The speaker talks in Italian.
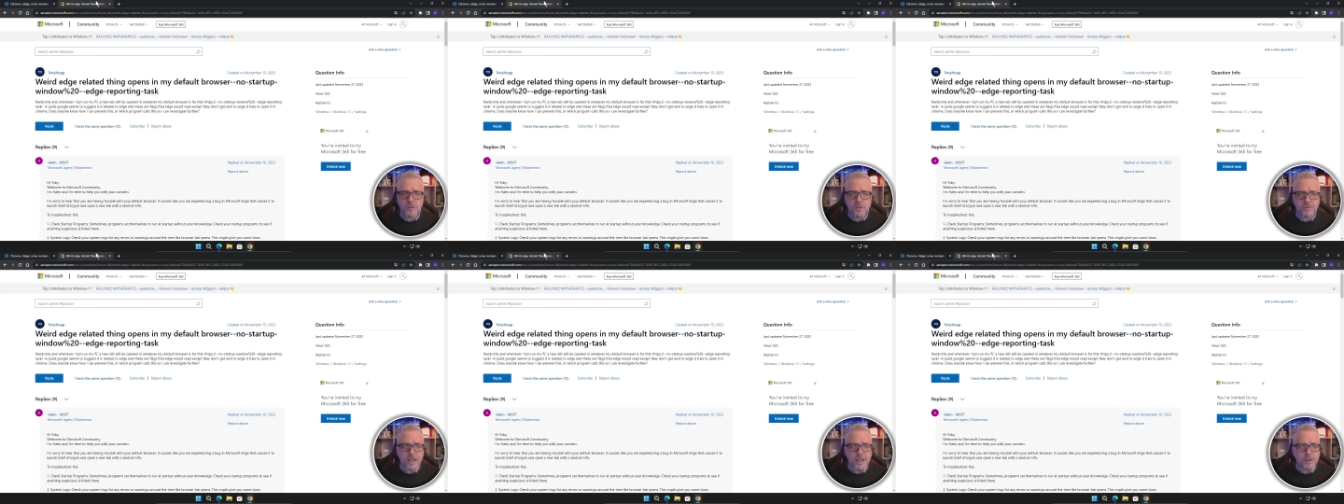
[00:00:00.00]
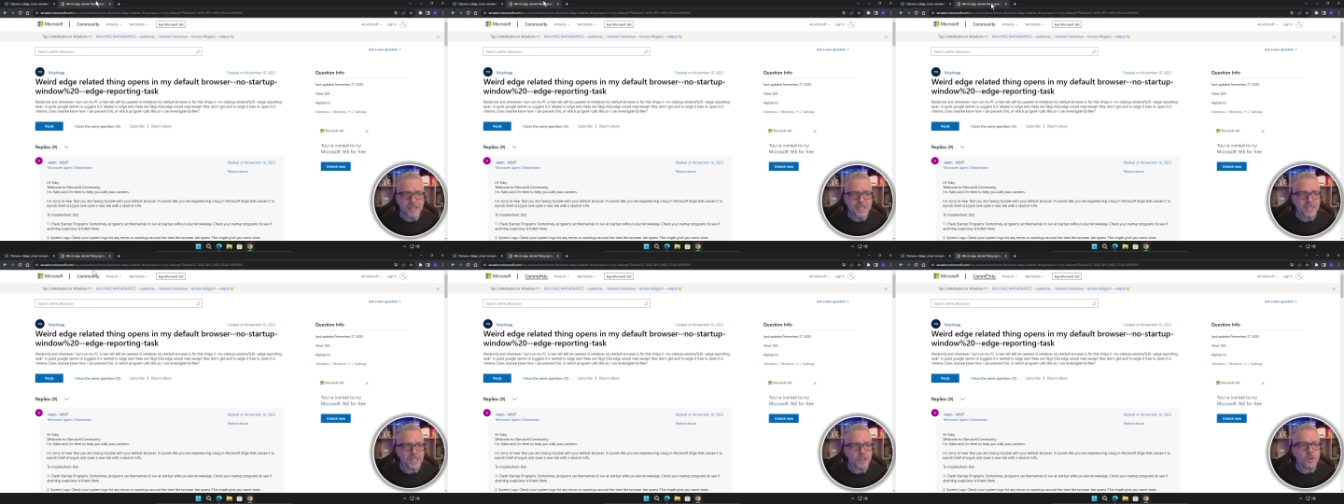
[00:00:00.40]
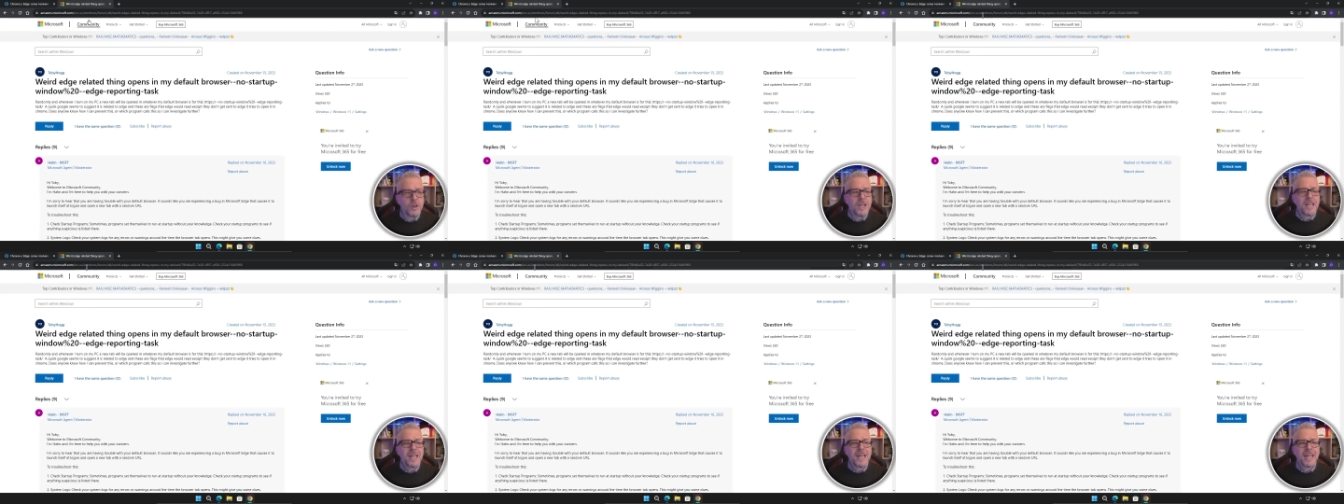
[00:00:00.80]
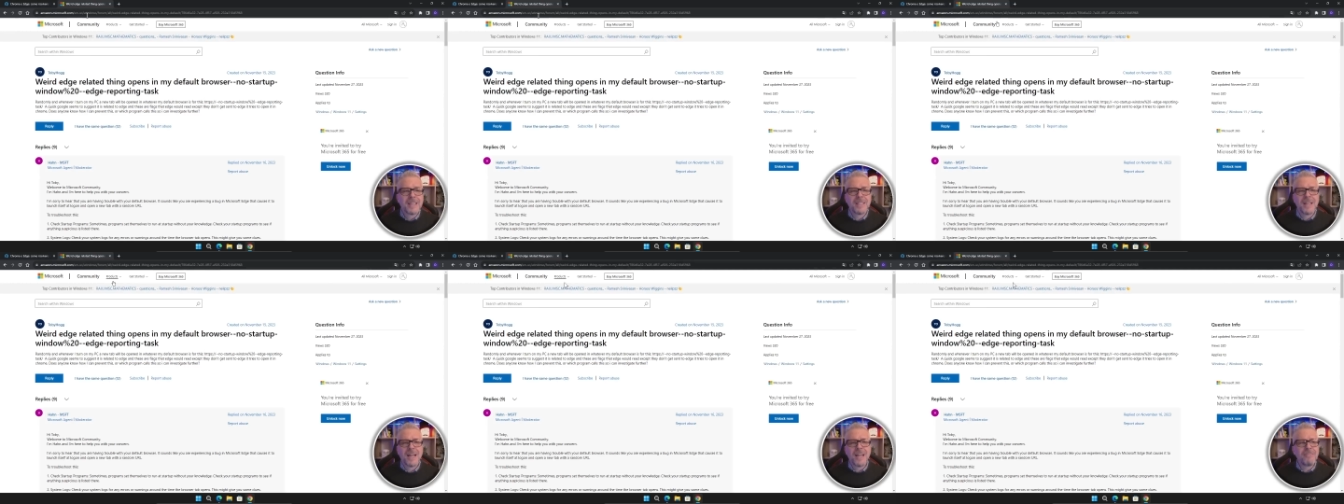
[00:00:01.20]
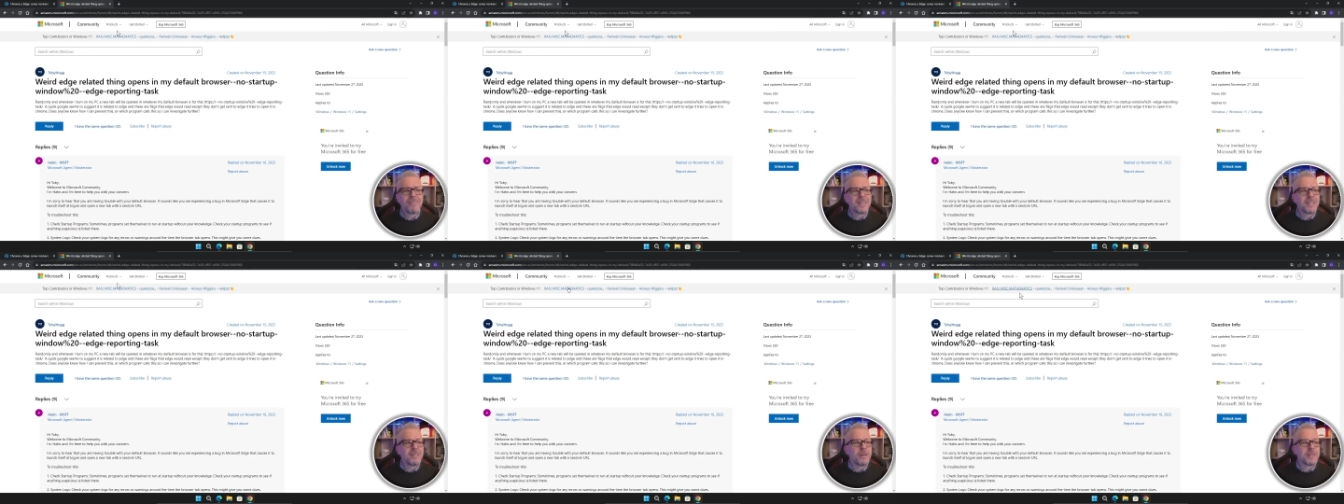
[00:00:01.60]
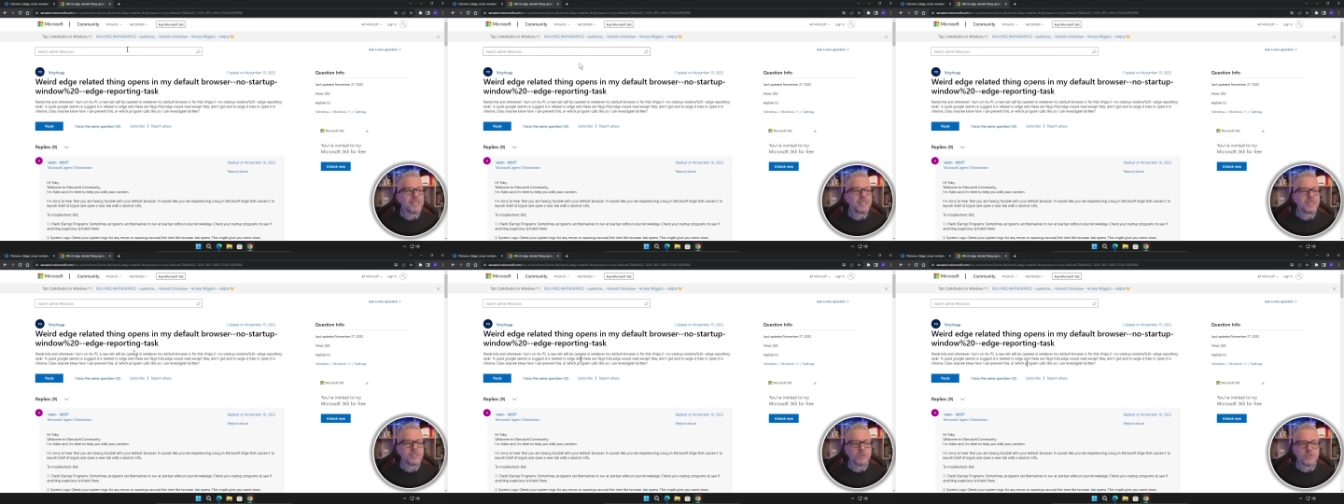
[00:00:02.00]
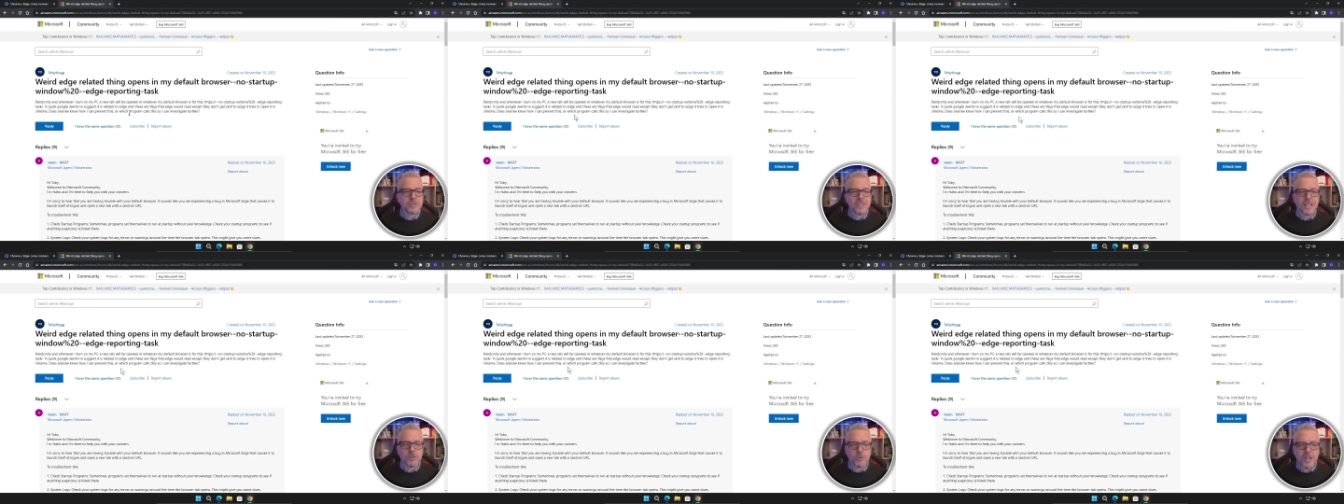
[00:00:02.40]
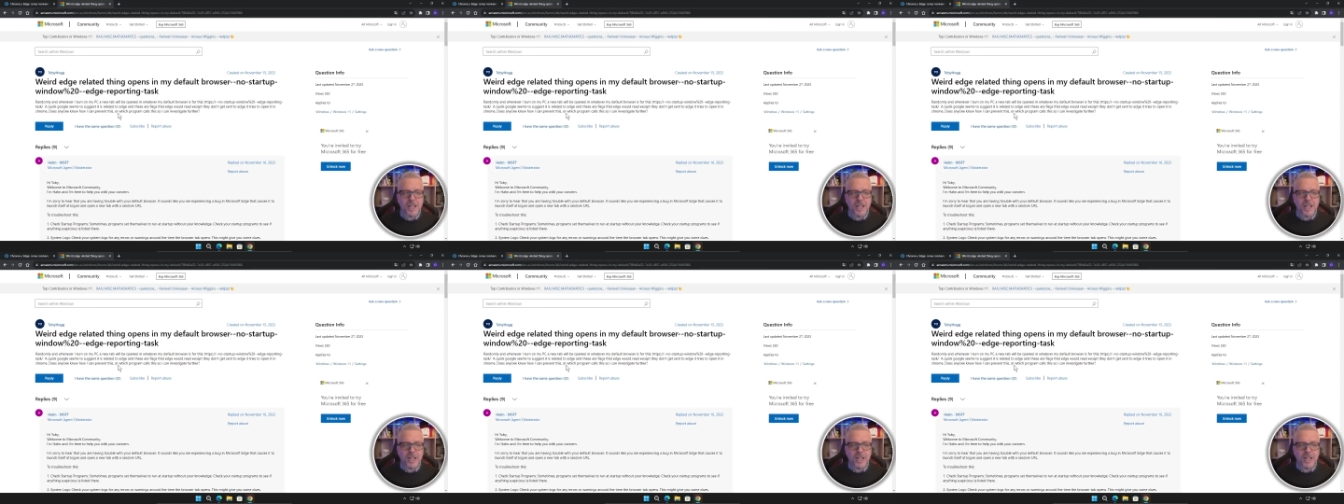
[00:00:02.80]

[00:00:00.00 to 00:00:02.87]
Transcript: a farlo anch'io ed effettivamente sono stato